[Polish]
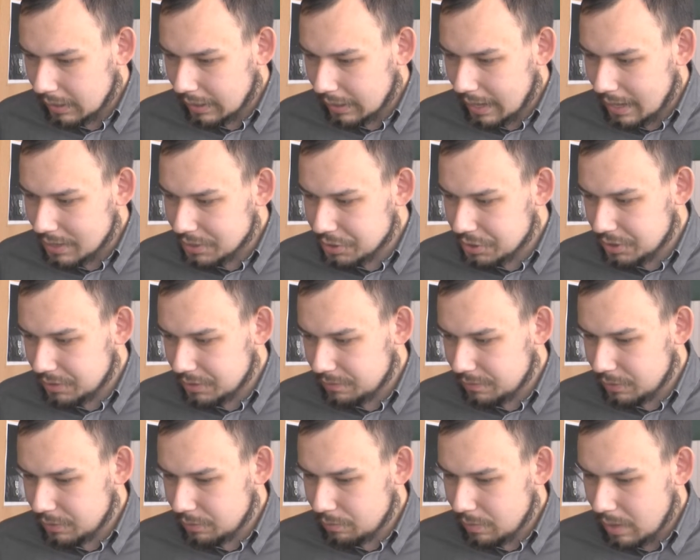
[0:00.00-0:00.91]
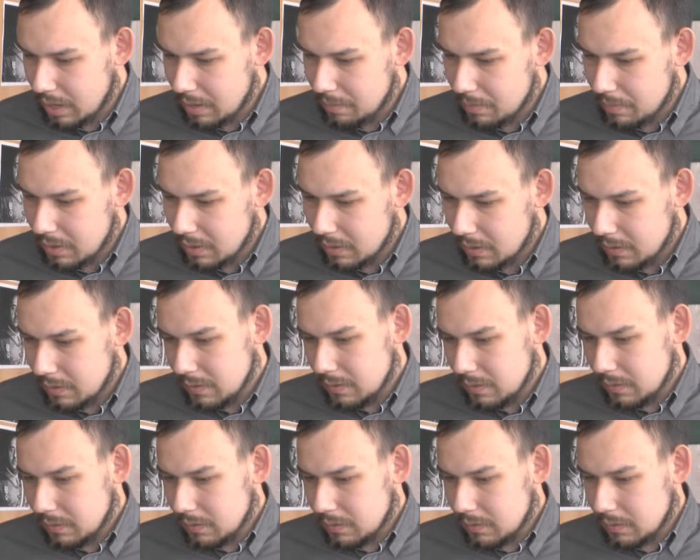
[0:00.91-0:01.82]
Radziwiłem.
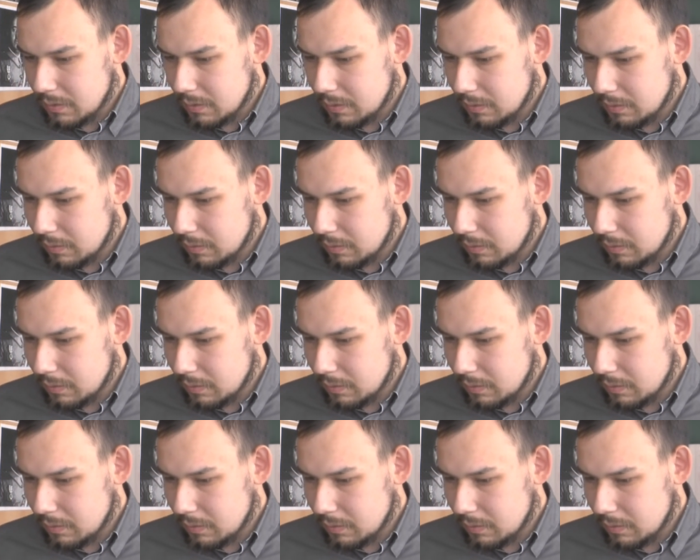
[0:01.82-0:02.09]
E,